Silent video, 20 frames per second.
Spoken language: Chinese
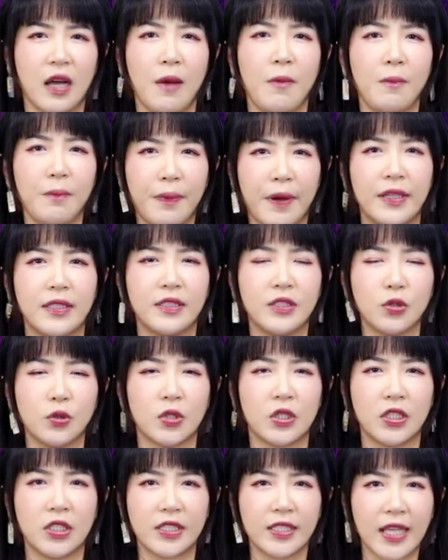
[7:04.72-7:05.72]
根本就
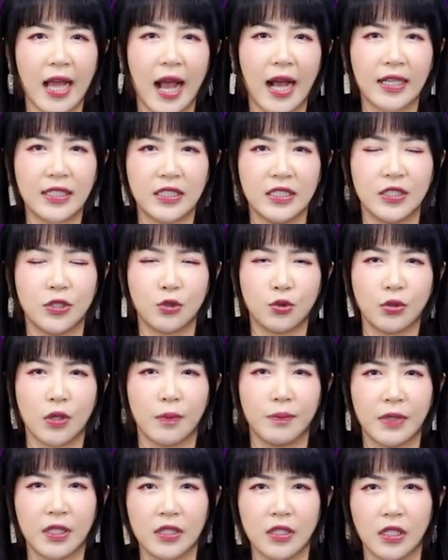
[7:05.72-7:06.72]
是压制
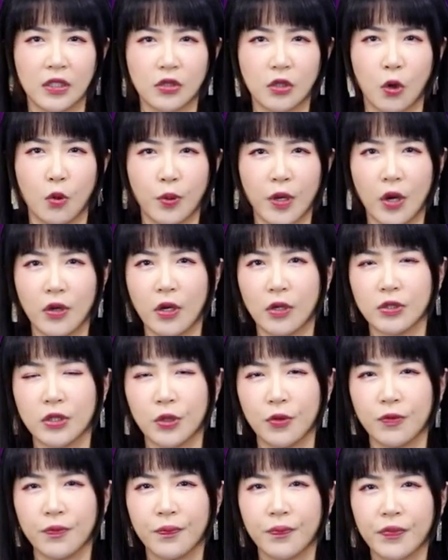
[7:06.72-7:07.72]
选民的投票要
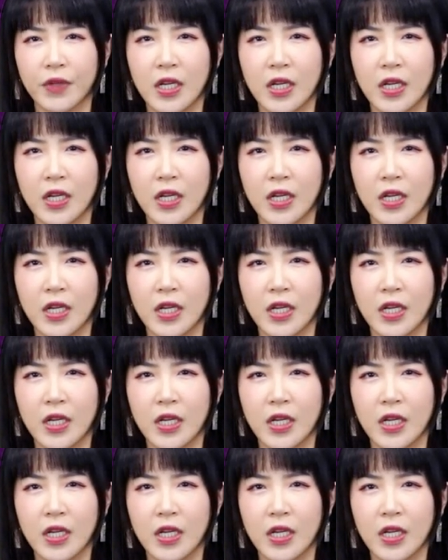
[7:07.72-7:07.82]
求。